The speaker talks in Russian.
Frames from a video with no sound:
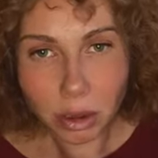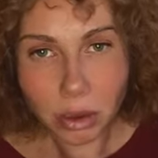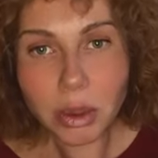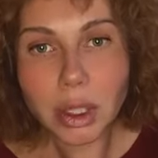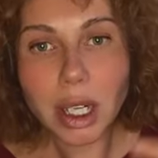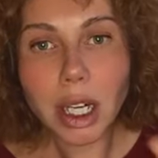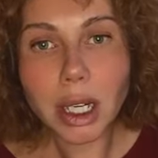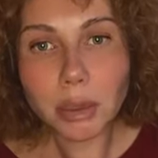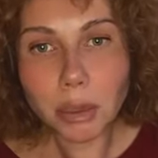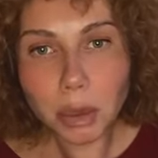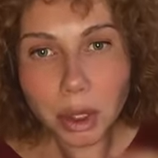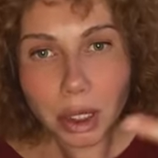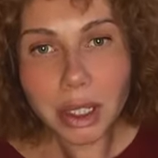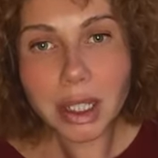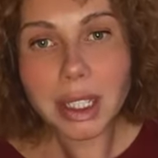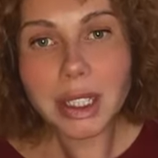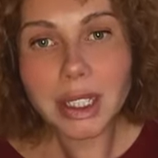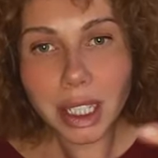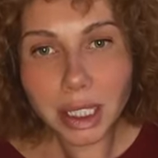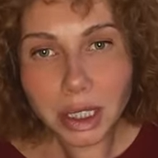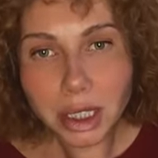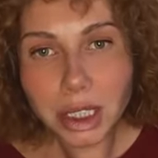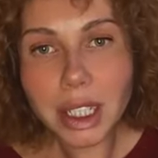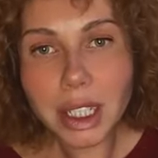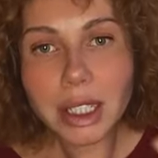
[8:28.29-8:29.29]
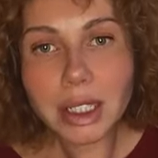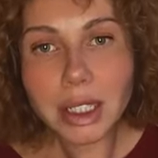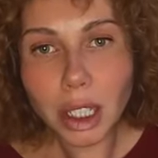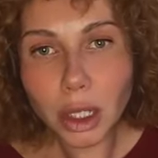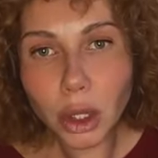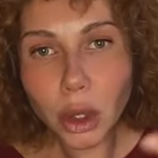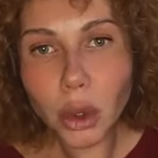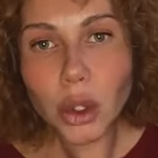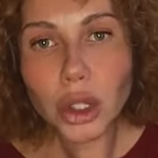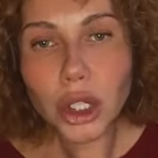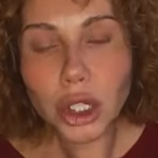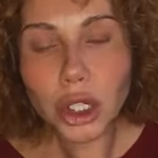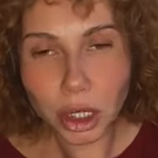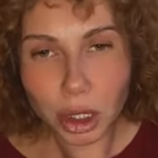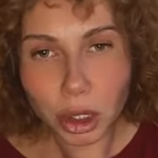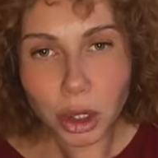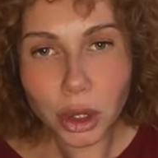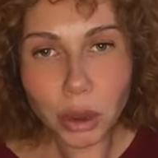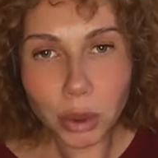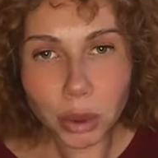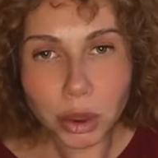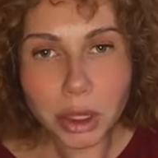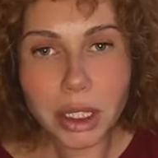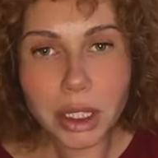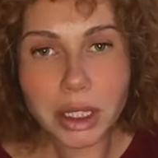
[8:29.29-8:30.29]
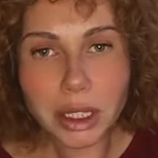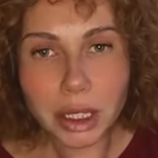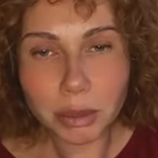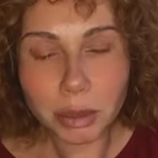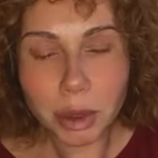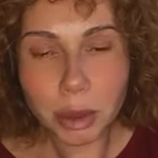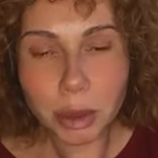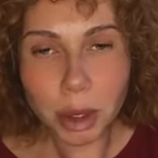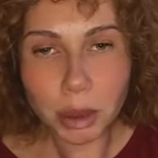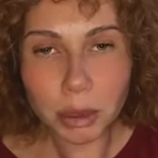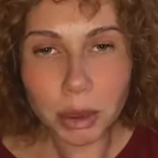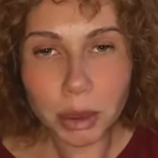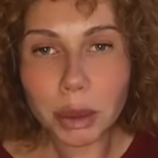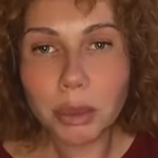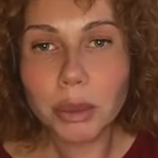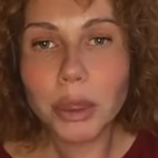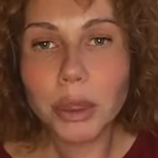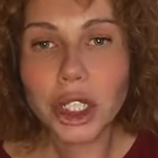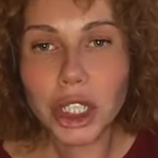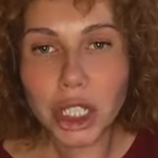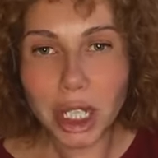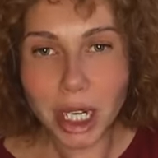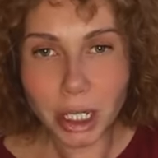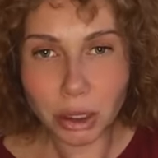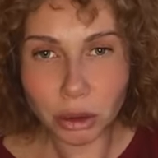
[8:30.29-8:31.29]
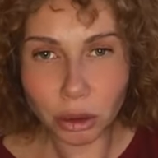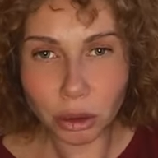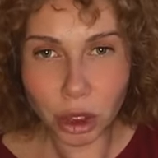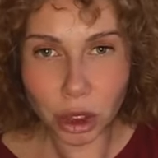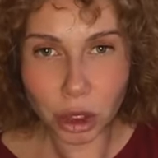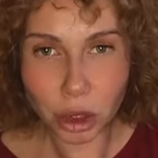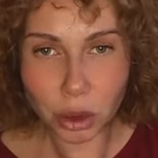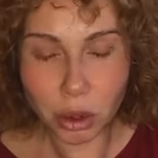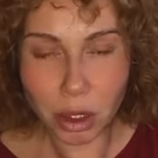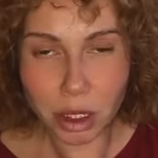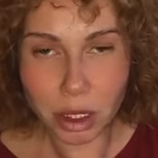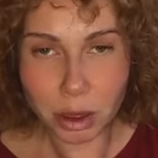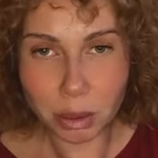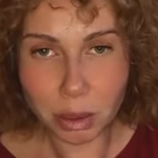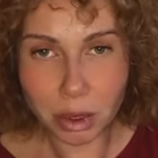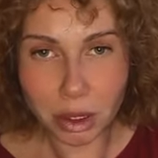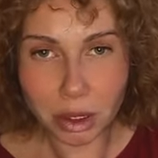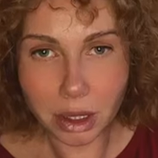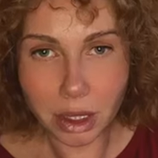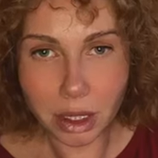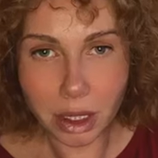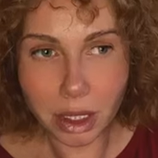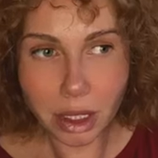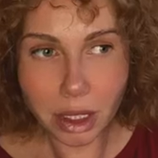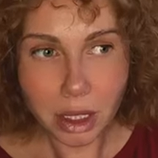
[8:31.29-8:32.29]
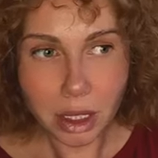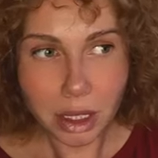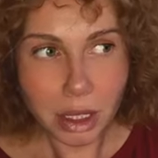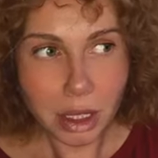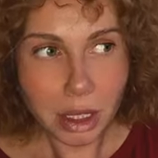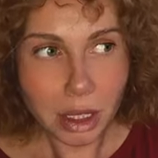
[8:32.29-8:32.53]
ну, как мы, знаете, когда ложкой крутят, там, например, мешают что-либо, да,